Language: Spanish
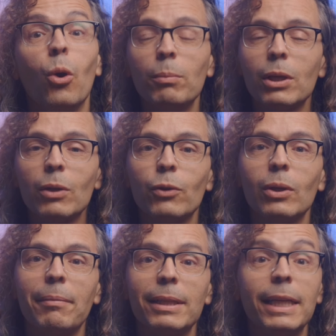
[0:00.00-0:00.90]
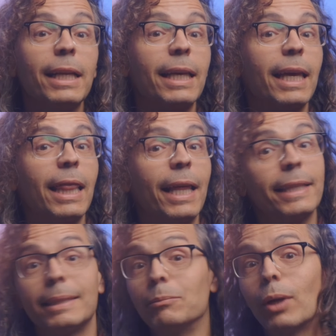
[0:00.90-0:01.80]
Un micrófono lavalier queda
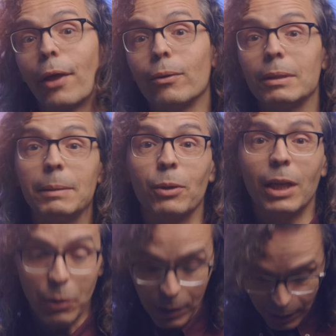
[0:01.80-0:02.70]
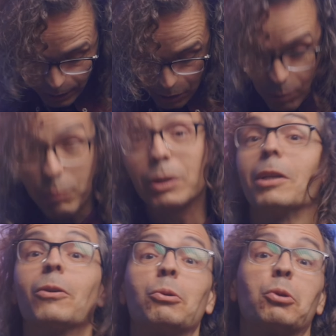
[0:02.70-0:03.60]
disimulado y, por qué no decirlo, pues
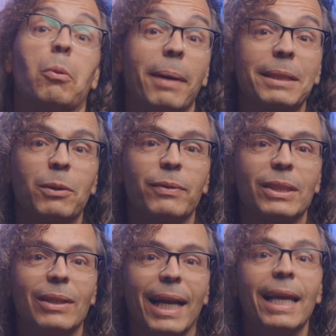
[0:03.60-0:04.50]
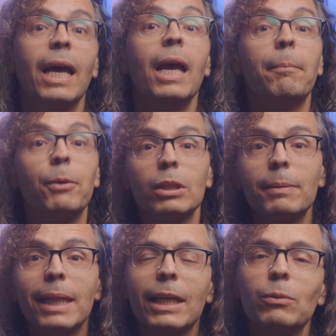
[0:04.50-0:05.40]
incluso más profesional. Pero es
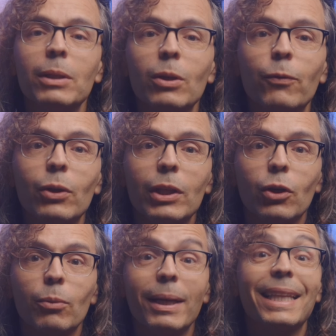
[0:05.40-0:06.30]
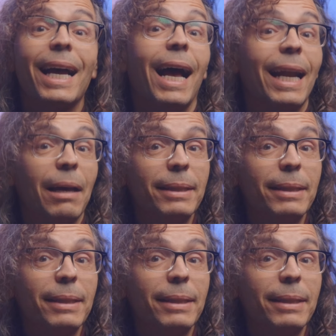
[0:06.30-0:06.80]
verdad que un micrófono de corbata a la